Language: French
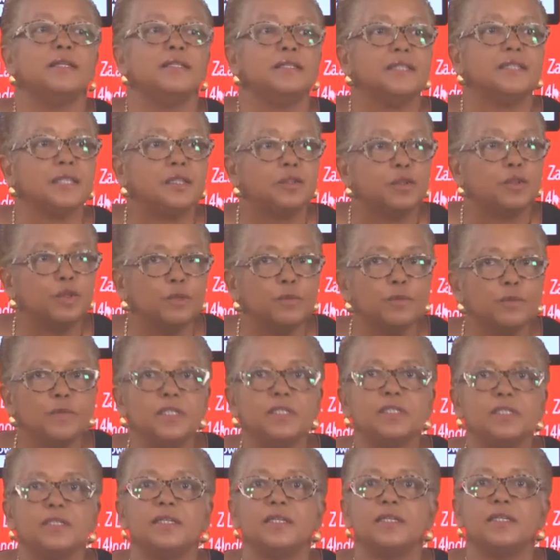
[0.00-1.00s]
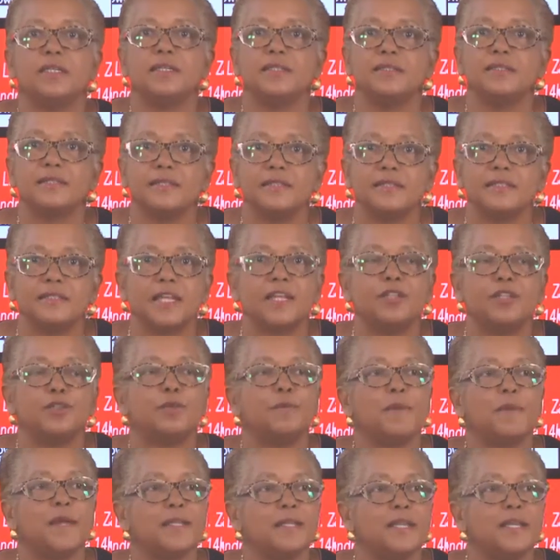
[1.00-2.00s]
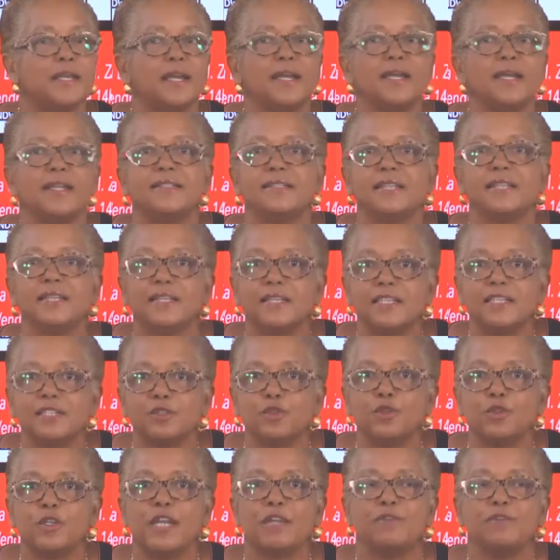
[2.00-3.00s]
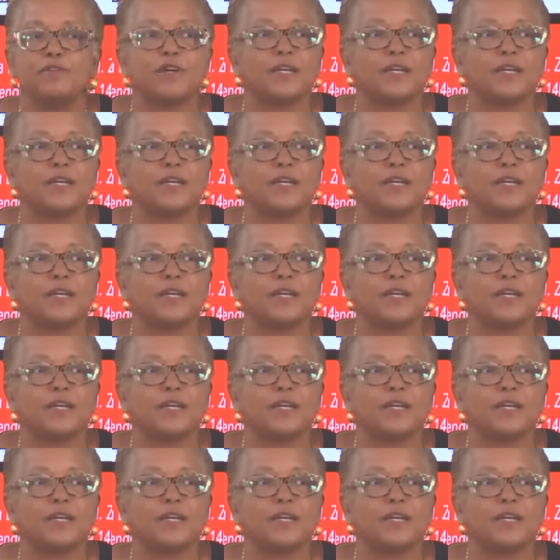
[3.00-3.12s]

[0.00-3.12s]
des comités qui s'installent de manière interrégionale,